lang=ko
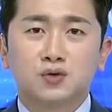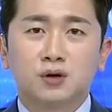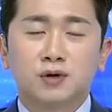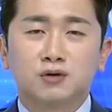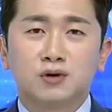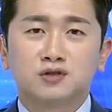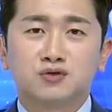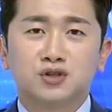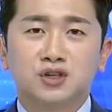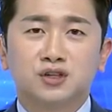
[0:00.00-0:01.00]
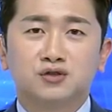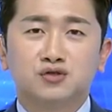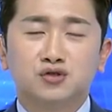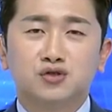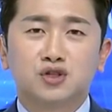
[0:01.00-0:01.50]
조합이라고 할 수 있는
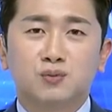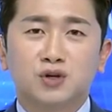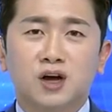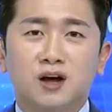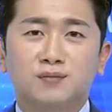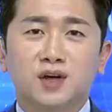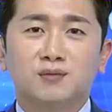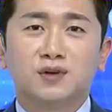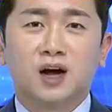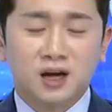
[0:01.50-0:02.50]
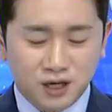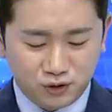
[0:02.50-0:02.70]
두 전문가와 함께 합니다.